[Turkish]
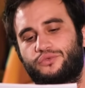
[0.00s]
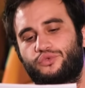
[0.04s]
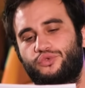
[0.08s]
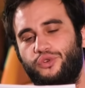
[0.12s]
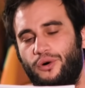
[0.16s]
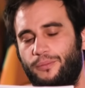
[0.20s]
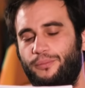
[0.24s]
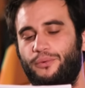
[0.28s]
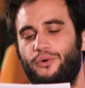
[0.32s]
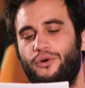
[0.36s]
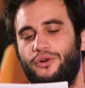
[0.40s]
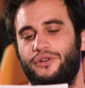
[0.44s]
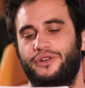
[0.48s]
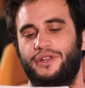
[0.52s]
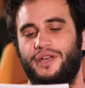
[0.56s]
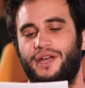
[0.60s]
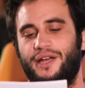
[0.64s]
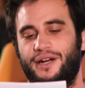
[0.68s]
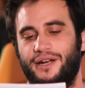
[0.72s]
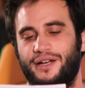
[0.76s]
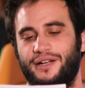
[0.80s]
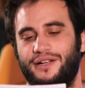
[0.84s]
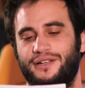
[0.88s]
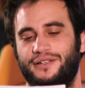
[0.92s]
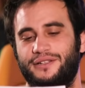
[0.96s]
top
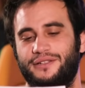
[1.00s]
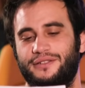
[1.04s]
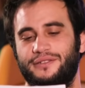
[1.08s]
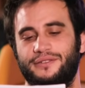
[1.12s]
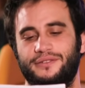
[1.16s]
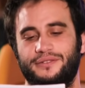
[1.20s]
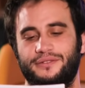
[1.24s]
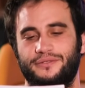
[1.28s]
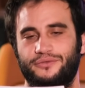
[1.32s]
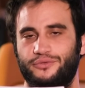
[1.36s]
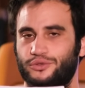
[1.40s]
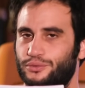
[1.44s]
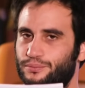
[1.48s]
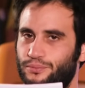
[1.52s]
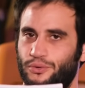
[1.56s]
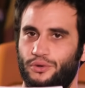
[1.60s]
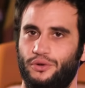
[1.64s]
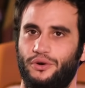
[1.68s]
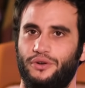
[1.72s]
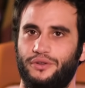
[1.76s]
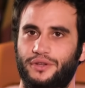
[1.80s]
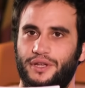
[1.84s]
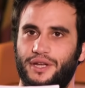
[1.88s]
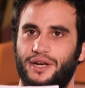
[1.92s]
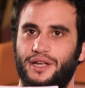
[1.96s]
oynayarak, futbol
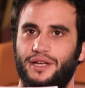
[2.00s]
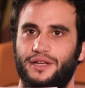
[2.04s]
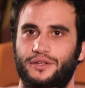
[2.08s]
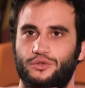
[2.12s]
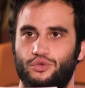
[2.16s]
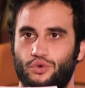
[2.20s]
oynayarak,